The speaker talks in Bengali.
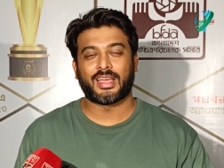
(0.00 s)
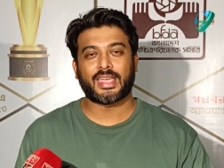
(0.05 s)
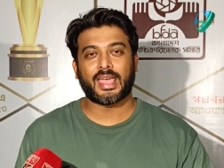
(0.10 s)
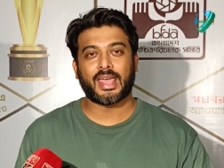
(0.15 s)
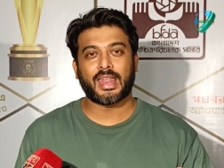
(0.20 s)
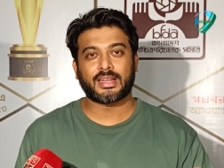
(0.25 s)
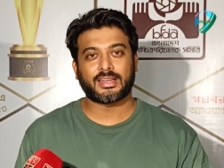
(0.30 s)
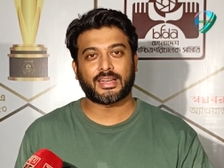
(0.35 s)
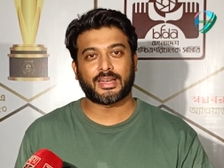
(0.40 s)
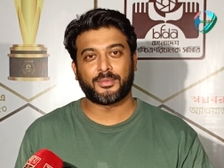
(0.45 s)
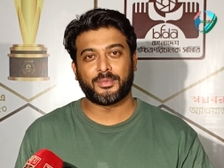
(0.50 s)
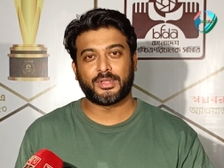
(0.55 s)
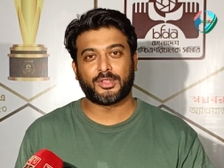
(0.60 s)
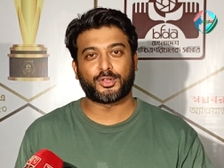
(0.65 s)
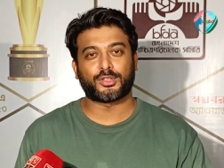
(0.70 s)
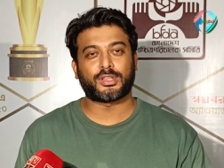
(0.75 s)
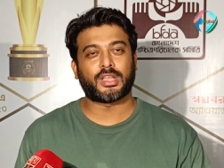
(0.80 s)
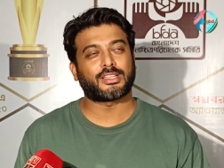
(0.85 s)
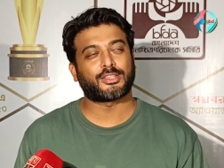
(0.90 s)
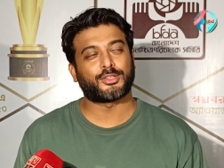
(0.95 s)
ক্যারেক্টারের
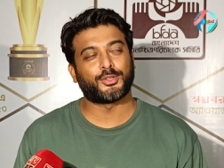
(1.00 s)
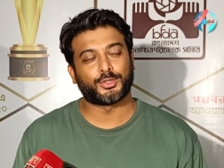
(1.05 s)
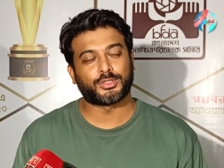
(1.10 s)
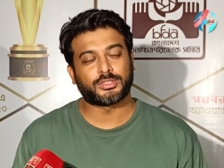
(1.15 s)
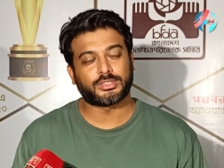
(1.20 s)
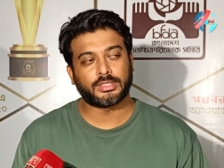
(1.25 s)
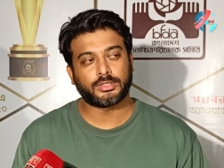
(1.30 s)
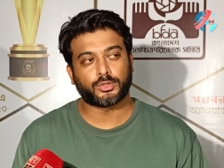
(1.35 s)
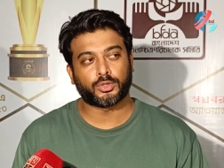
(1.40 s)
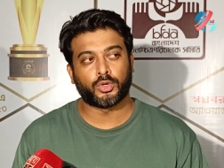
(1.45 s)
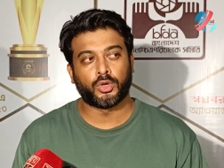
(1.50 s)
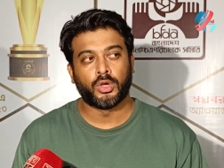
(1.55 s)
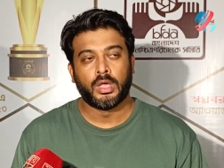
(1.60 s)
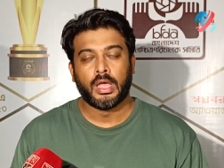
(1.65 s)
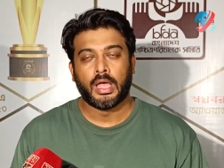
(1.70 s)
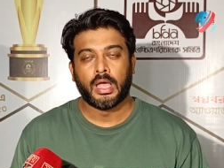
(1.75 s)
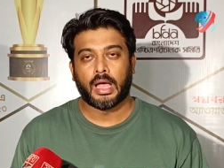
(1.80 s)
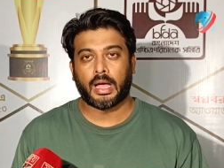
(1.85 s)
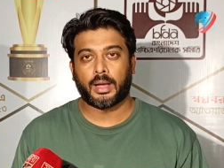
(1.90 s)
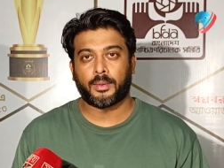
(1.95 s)
ভিতরে থাকতে হচ্ছে সো
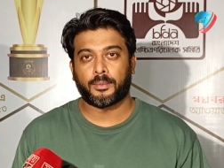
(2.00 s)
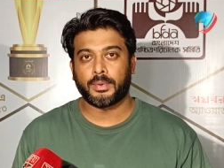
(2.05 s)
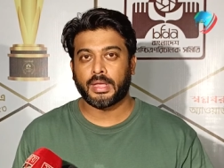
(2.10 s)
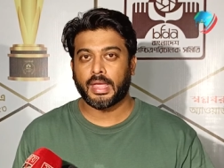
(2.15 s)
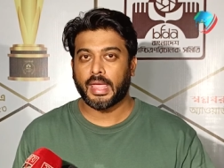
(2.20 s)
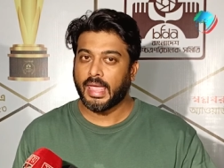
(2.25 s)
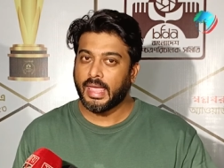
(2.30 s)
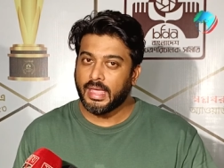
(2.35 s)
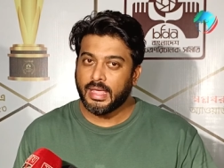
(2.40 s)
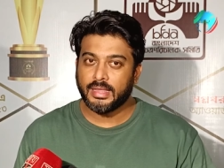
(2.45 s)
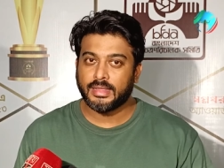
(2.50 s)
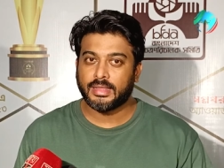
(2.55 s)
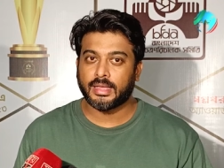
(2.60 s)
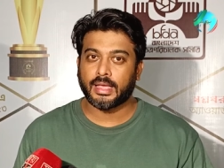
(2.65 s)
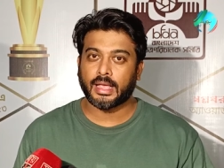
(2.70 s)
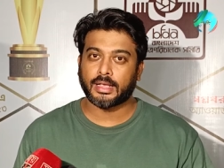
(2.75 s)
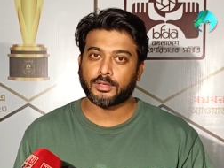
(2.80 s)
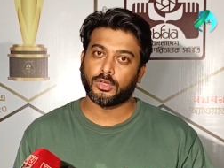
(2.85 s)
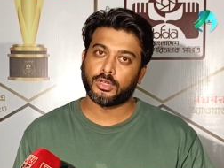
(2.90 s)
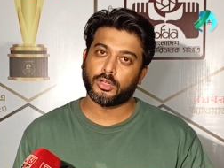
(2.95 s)
আমি এই ঈদে
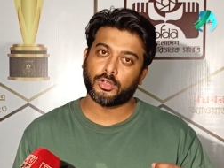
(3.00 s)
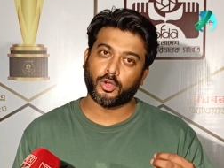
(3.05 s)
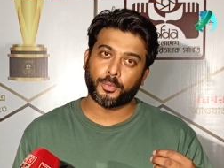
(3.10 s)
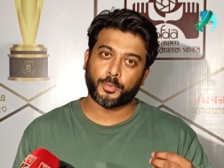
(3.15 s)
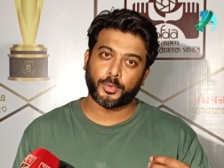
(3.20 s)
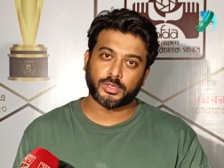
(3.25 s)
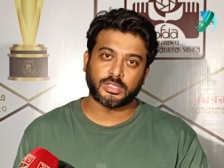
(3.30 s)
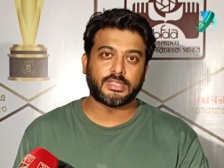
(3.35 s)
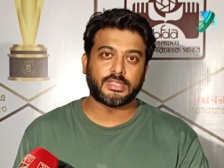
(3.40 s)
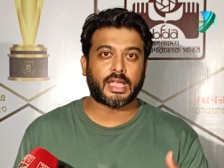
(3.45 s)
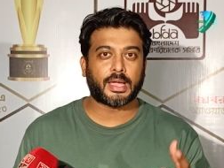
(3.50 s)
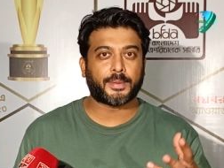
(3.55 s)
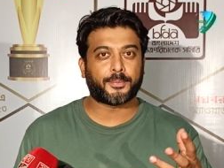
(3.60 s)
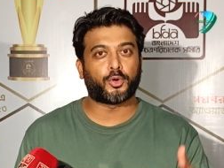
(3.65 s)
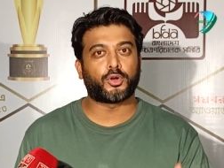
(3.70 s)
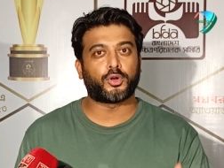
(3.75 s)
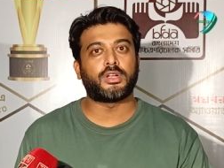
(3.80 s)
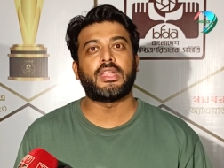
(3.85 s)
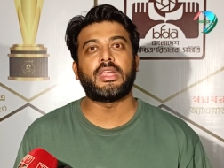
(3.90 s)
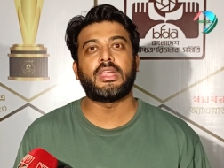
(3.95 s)
আসলে অপারেশন
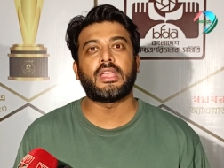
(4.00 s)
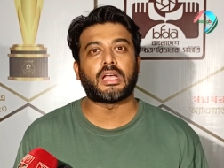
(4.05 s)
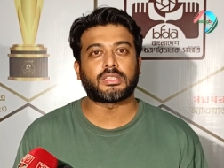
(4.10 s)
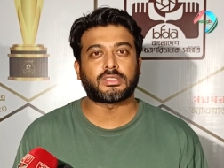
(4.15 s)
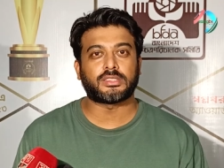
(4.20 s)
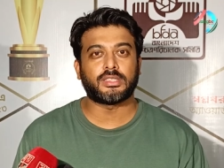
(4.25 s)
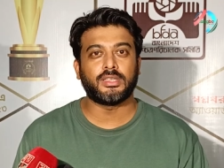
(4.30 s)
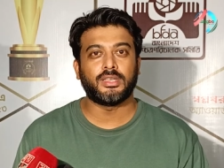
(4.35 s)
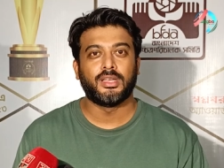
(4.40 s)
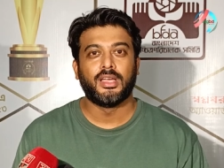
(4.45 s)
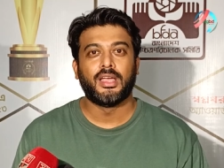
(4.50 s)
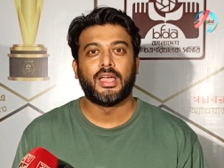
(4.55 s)
জ্যাকপট নিয়েই আছি